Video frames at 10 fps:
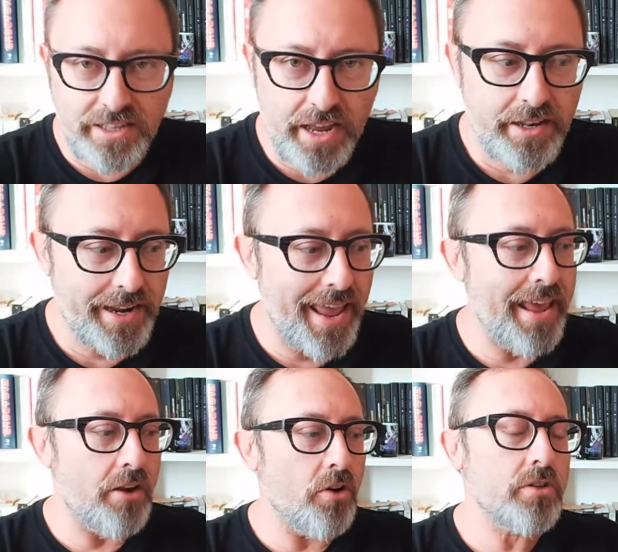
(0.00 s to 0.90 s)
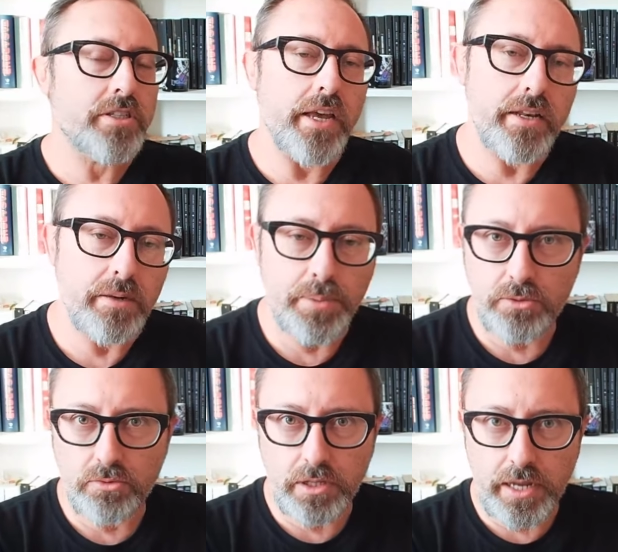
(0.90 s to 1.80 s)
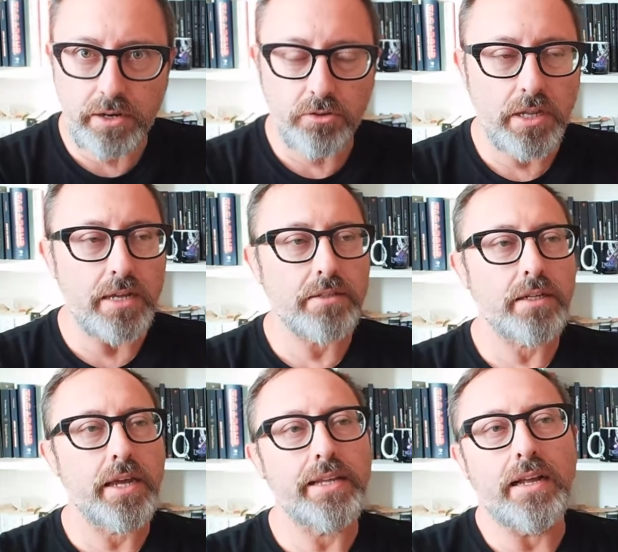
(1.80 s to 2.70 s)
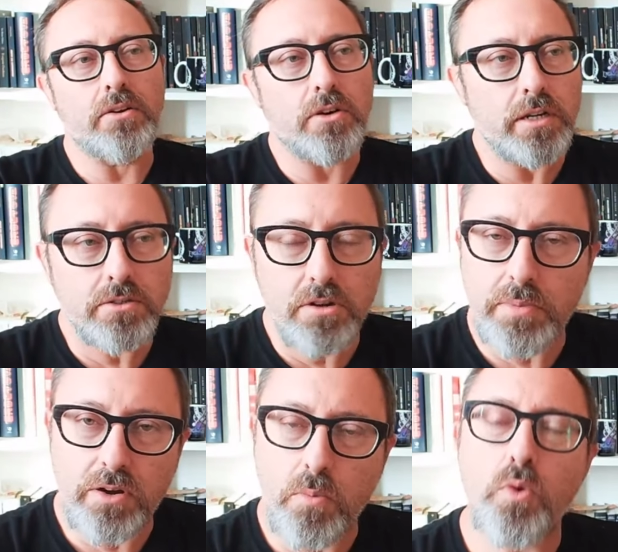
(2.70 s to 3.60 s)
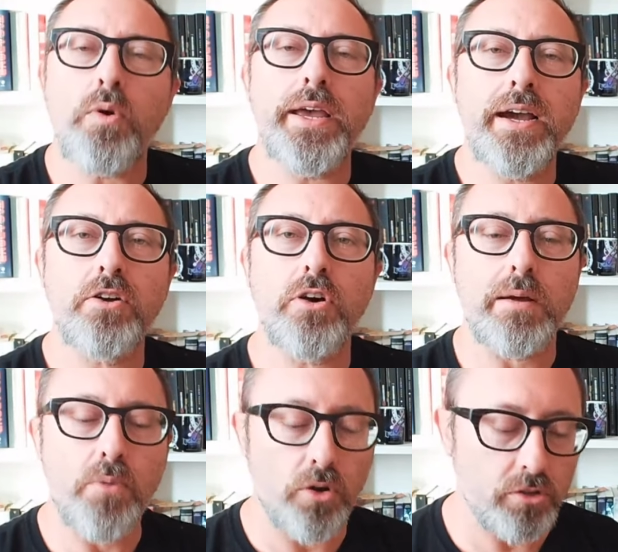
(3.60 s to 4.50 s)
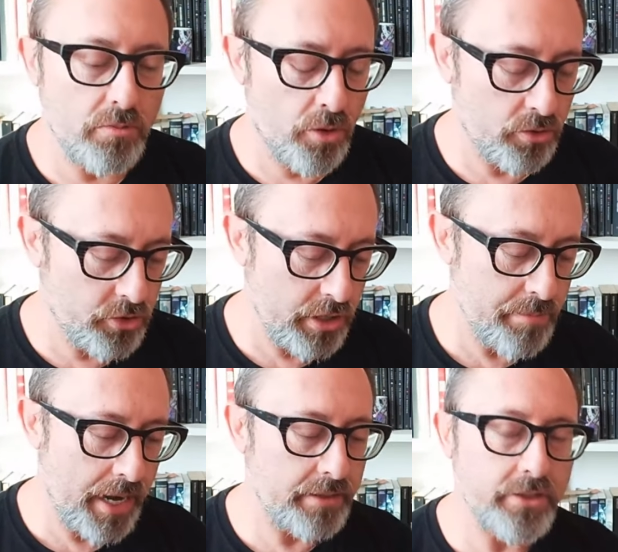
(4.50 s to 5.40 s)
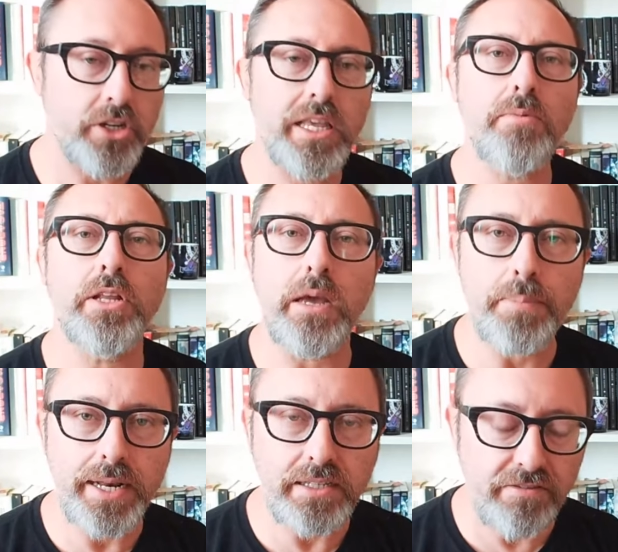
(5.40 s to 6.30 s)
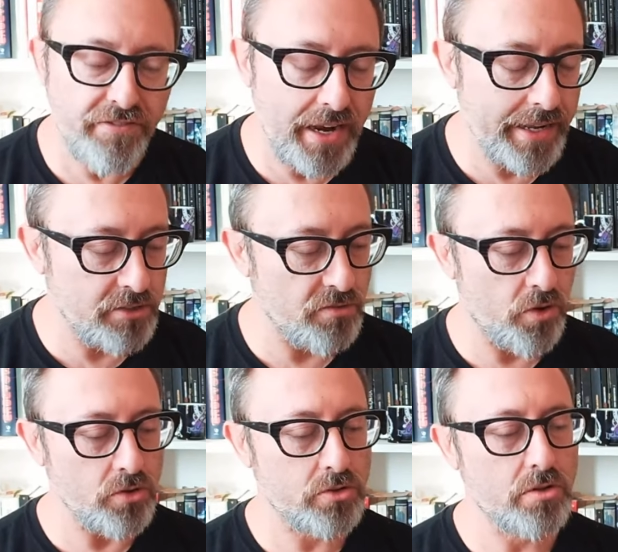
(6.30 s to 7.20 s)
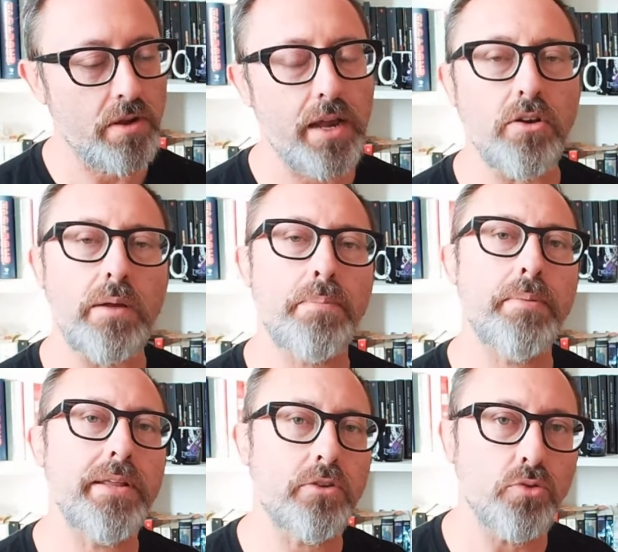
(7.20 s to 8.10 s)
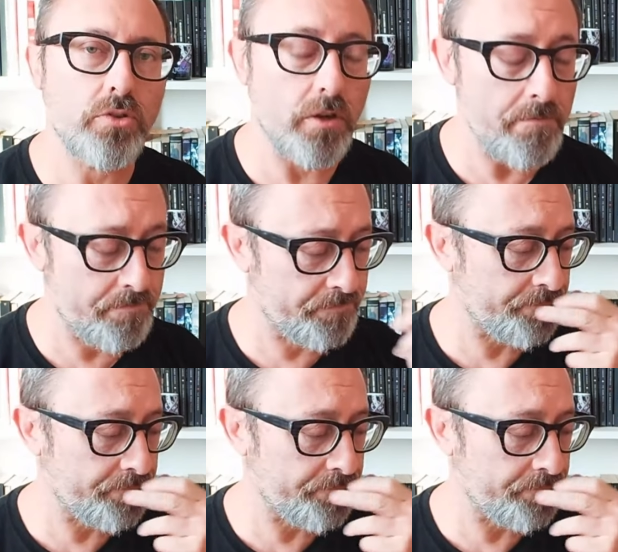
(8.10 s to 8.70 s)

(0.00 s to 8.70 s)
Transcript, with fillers: seller e long seller per tutti gli anni 80 e da allora insomma comunque è ancora molto molto celebrata. Cerchiamo di capire se fa il caso vostro. Allora, prima di tutto